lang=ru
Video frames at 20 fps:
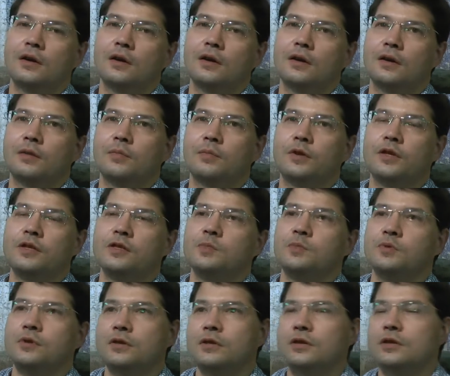в
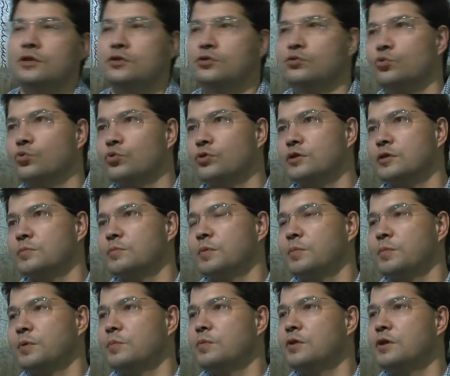принципе, инструкции по
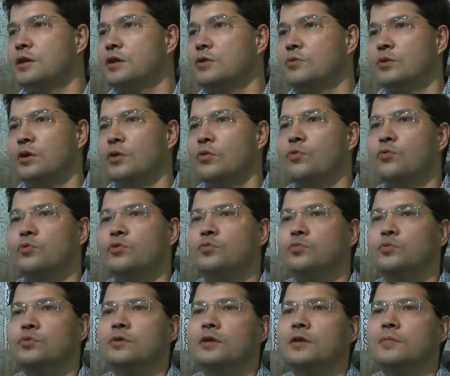применению
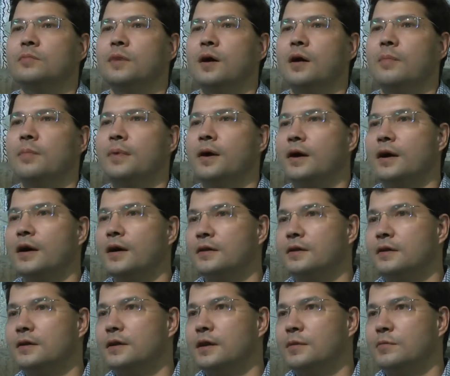какого-нибудь там
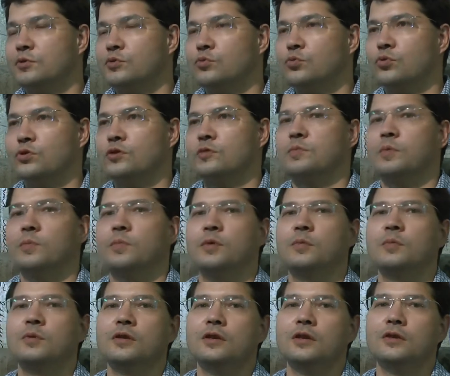аппарата, там инструкции по
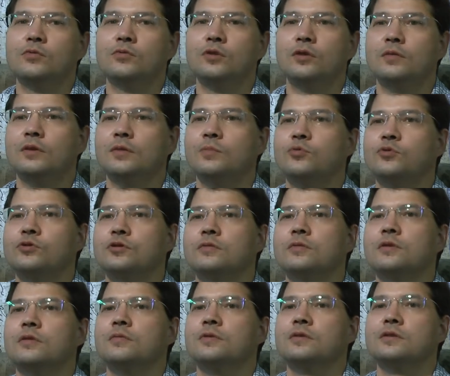применению, там, допустим,
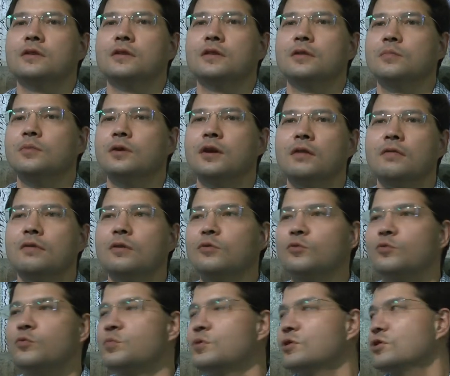там, не знаю, там
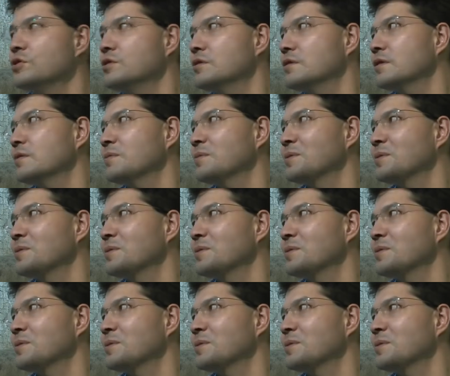микроволновой печи там,